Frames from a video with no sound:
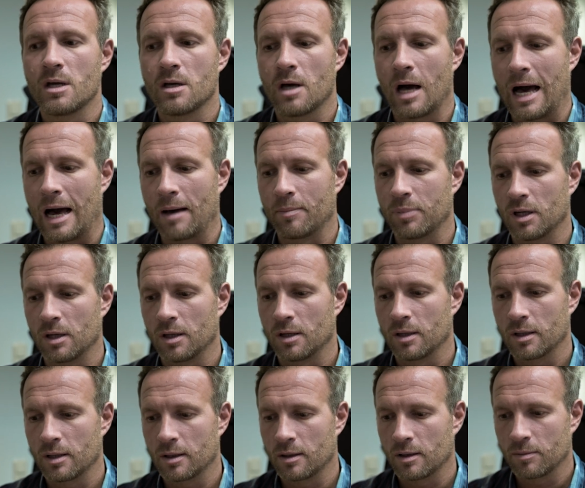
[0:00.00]

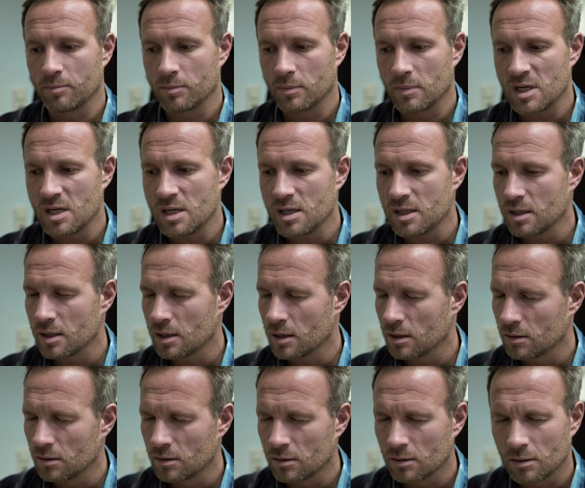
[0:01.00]
Aber ähm, ich,
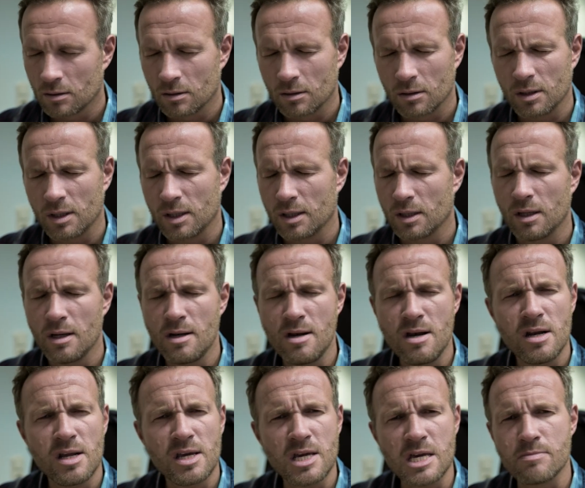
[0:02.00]
ich
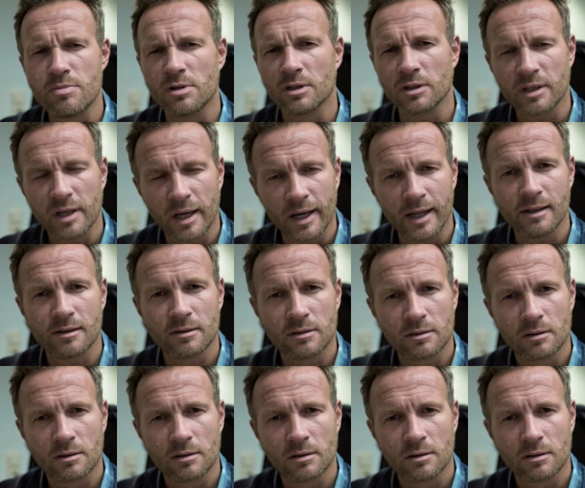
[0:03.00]
liebe Geld,